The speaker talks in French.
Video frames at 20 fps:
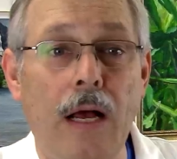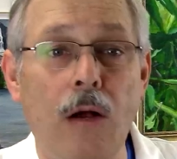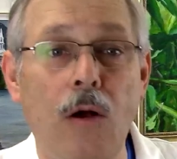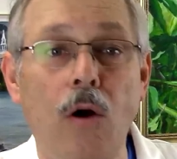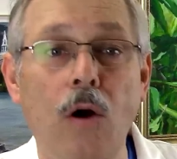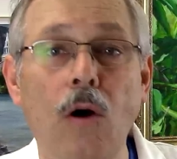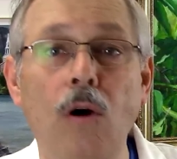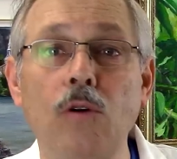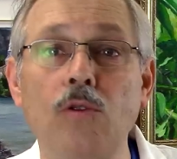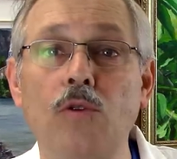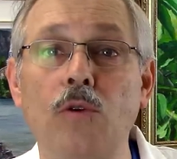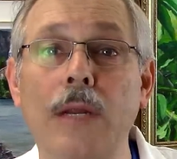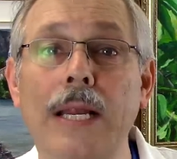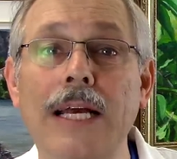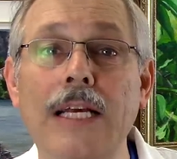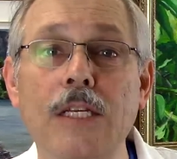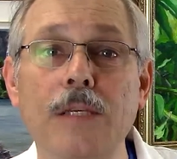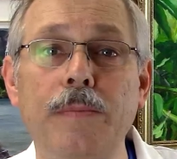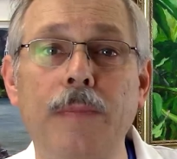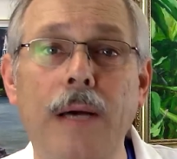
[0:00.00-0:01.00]
encore de
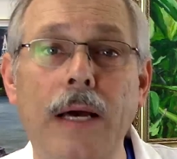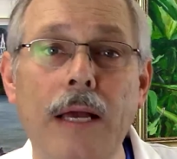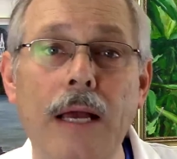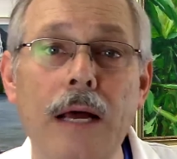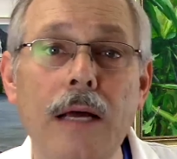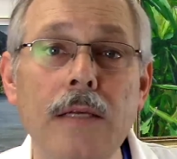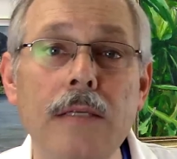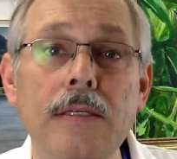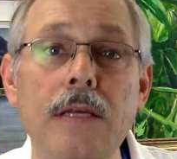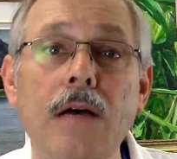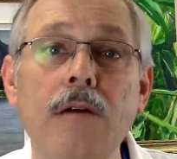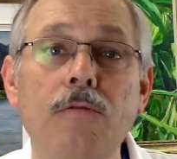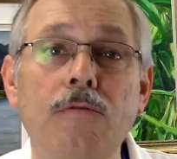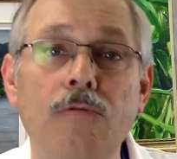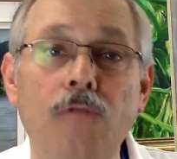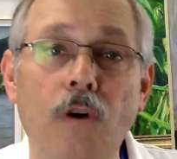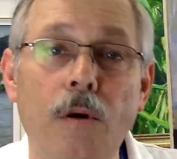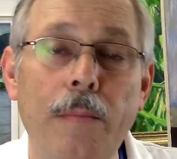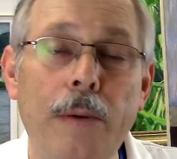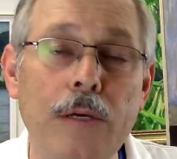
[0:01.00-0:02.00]
l'expérience en
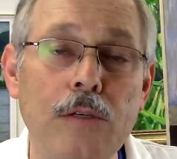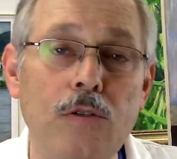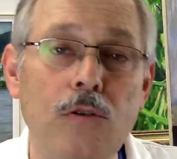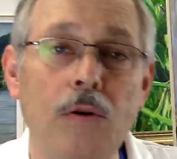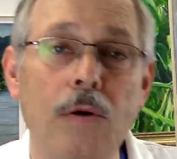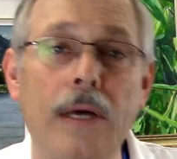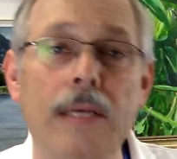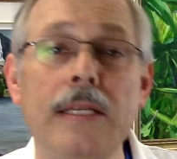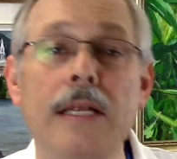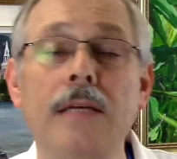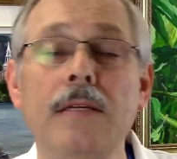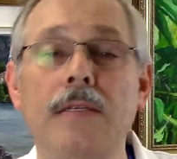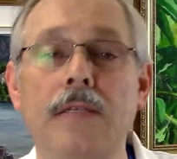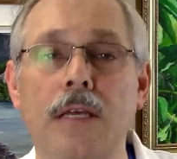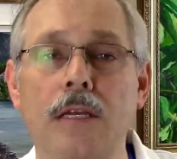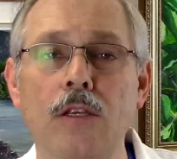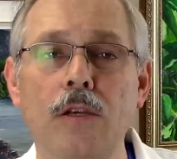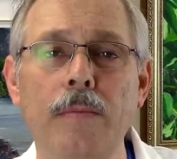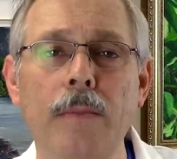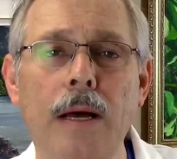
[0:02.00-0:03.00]
formation, en
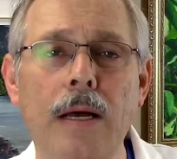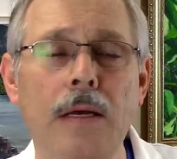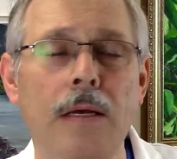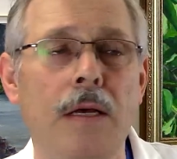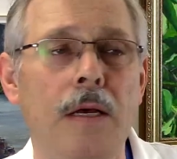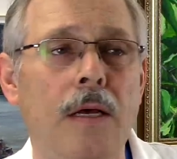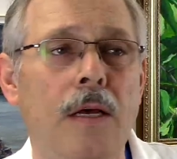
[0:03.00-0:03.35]
enseignement.